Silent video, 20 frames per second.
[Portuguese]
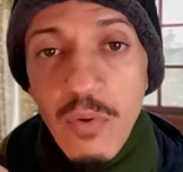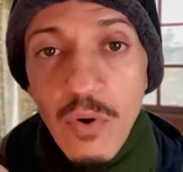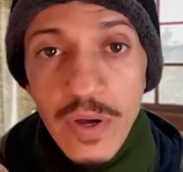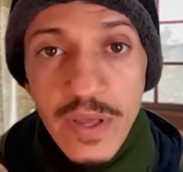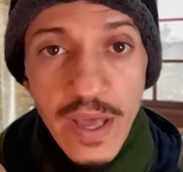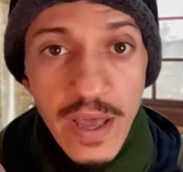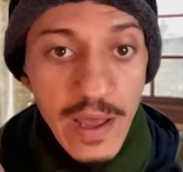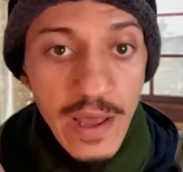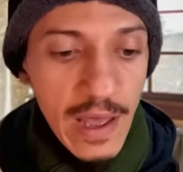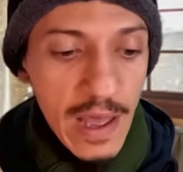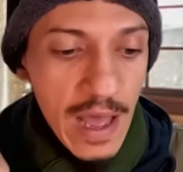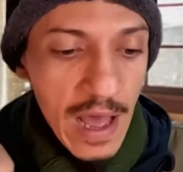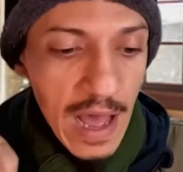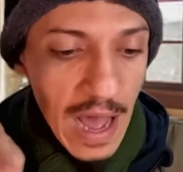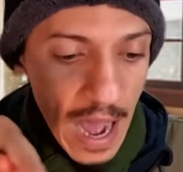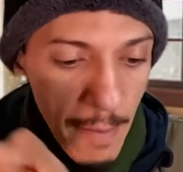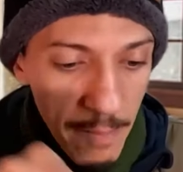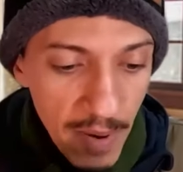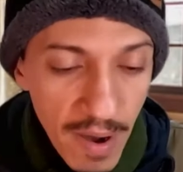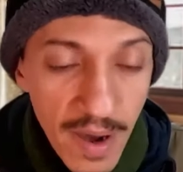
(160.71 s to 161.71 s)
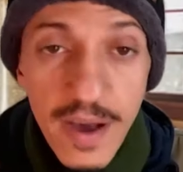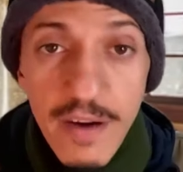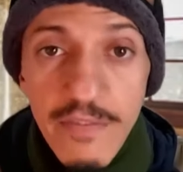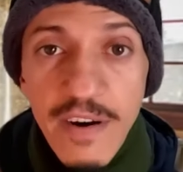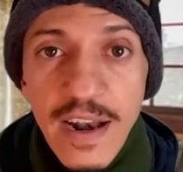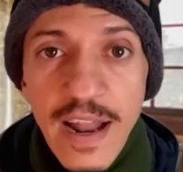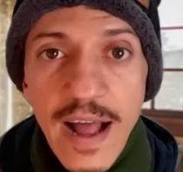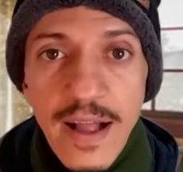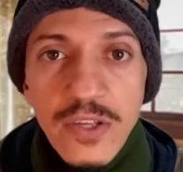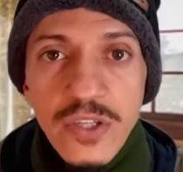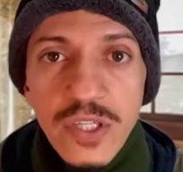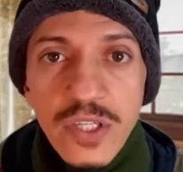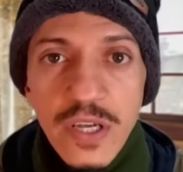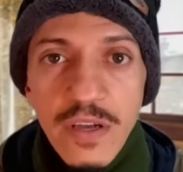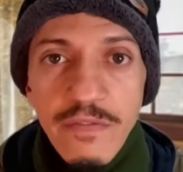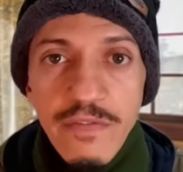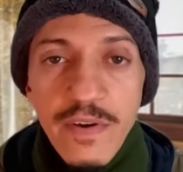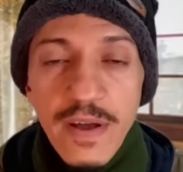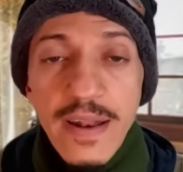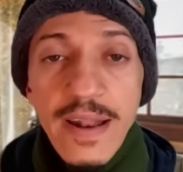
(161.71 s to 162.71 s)
Porque a banca
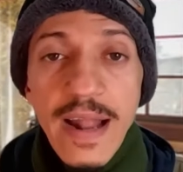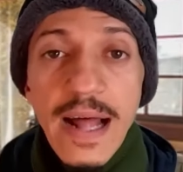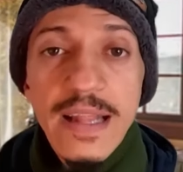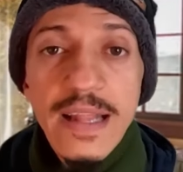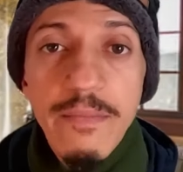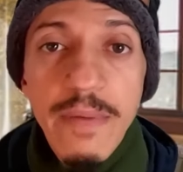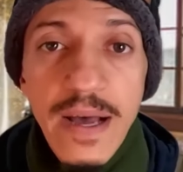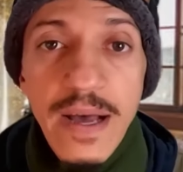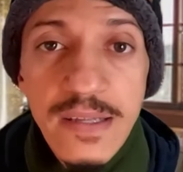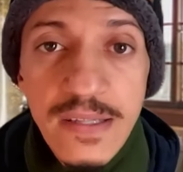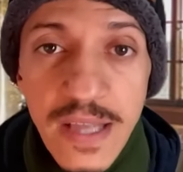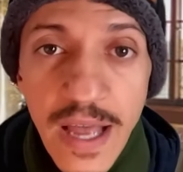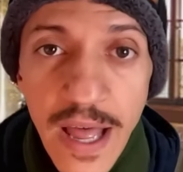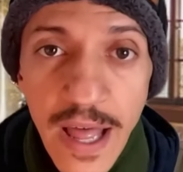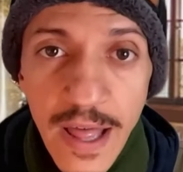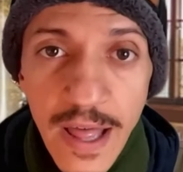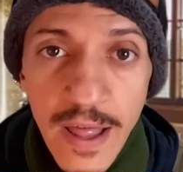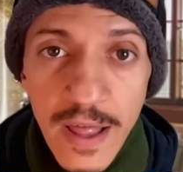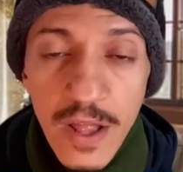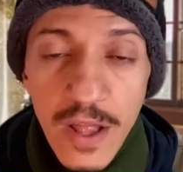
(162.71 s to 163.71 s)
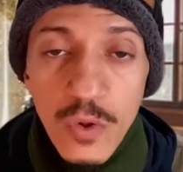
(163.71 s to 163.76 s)
avaliativa nada mais é